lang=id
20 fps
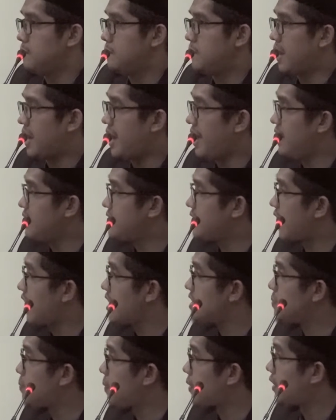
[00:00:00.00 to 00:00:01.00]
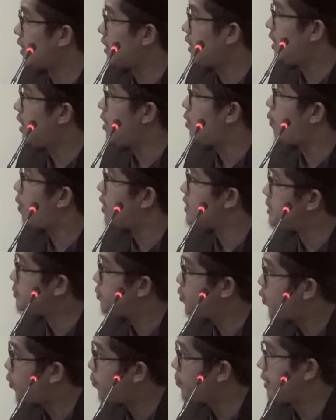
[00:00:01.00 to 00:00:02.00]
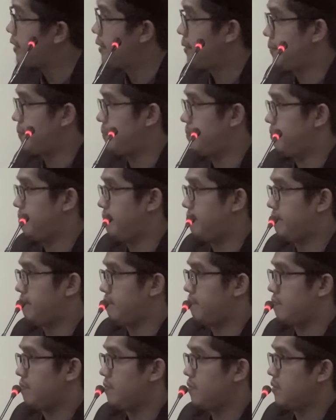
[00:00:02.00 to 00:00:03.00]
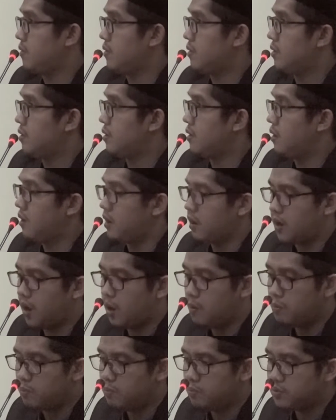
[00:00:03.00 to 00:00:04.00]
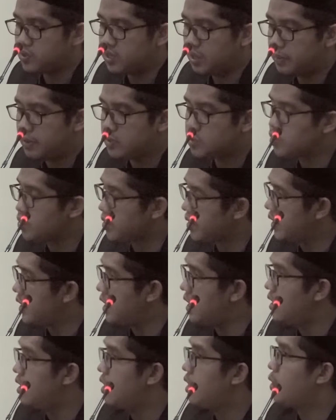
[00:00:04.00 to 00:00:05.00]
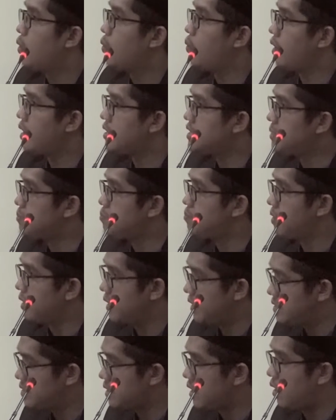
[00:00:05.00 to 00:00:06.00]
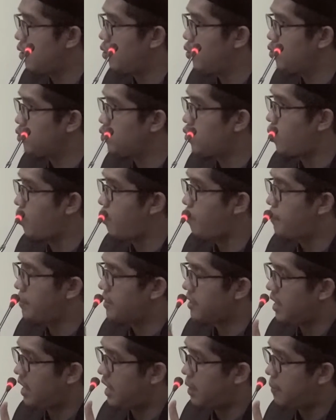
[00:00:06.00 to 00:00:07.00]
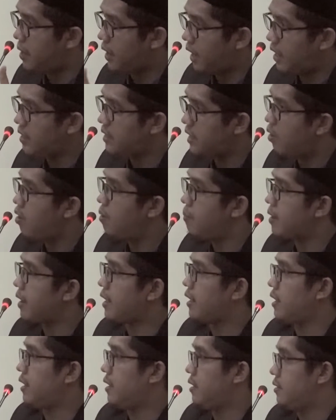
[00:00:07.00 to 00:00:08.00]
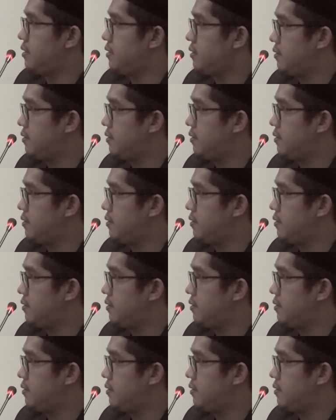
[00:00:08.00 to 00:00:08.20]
Maka hijrah yang seperti ini wajib hukumnya. Kaum muslimin Suriah wajib berhijrah untuk menyelamatkan nyawa mereka.